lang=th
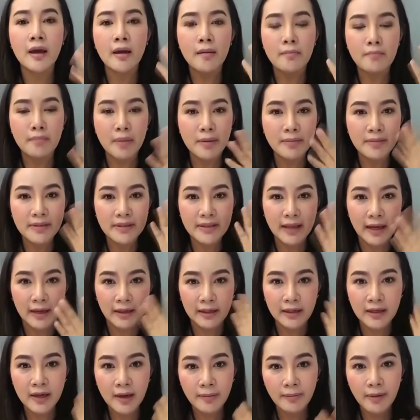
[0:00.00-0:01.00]
ไม่มีสาร
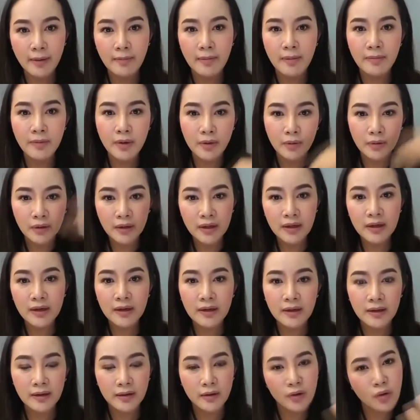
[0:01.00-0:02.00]
เคลือบทำให้ผิวลื่น
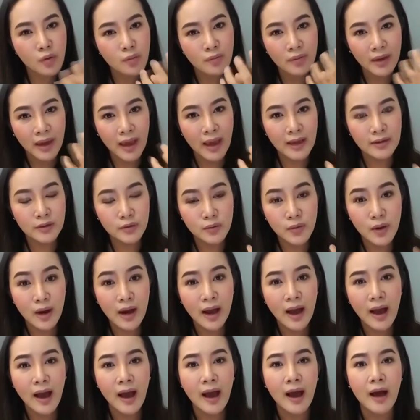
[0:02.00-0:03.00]
หรือนุ่มแค่ชั่ว
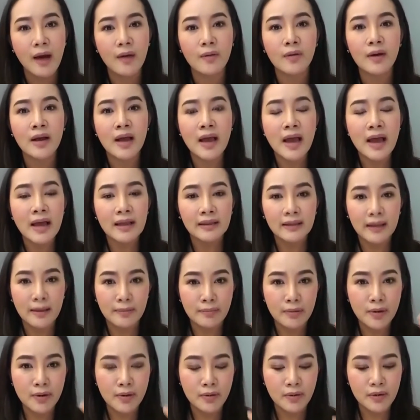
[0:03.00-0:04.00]
คราวแต่
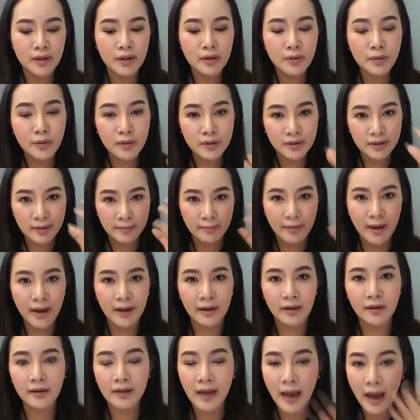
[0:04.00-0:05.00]
ผิวที่คุณสัมผัส
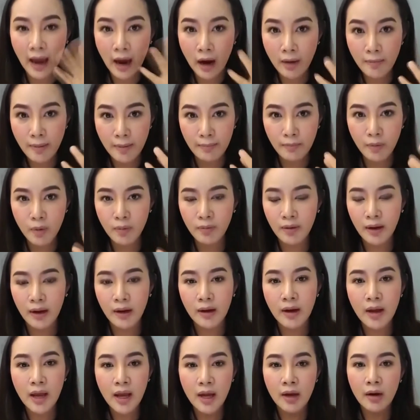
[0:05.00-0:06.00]
ทาเข้าไปปุ๊บแล้ว
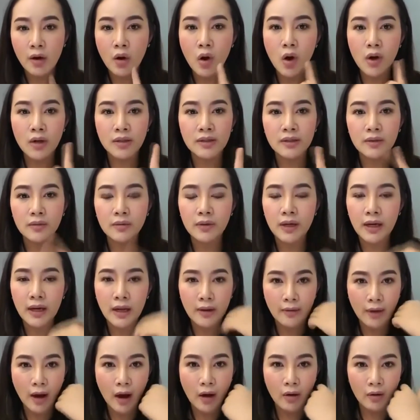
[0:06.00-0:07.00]
คนจะรู้ได้เล
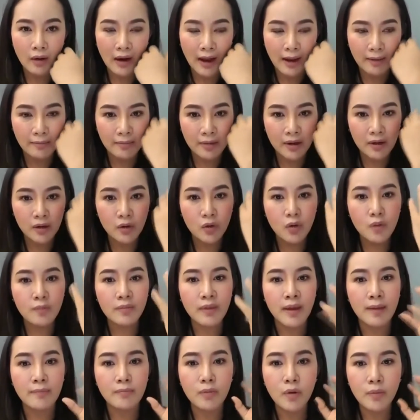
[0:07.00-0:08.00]
ยว่าเอาหลังมือรูป
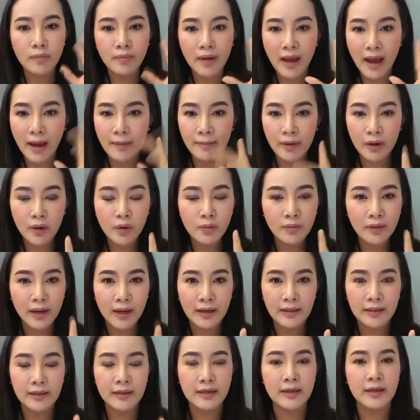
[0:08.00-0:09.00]
เนี่ยปุ๊บหน้ามันนุ่ม
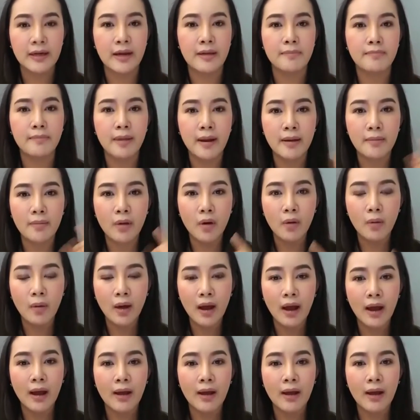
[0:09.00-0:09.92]
ทันทีเนี่ยเป็นเพราะว่า